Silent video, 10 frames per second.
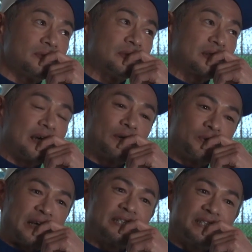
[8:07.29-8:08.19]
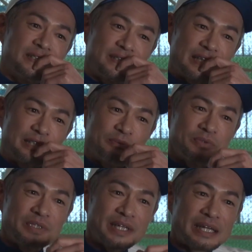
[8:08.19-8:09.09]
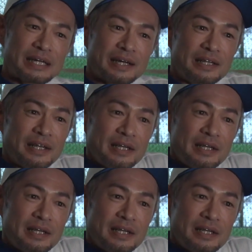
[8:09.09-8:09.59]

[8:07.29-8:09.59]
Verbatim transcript: 力を出し切った自分が、